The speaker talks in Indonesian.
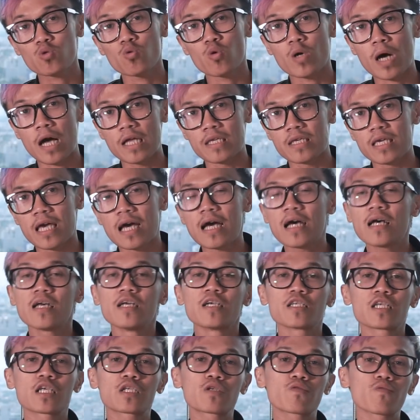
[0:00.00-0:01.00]
sukanya
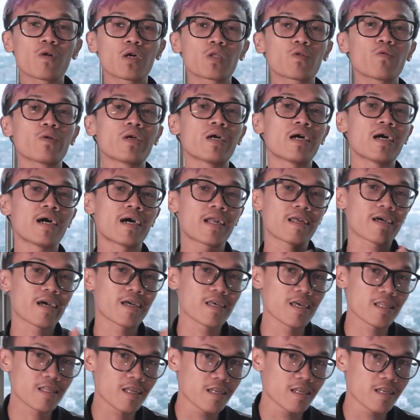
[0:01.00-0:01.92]
sesuatu yang harganya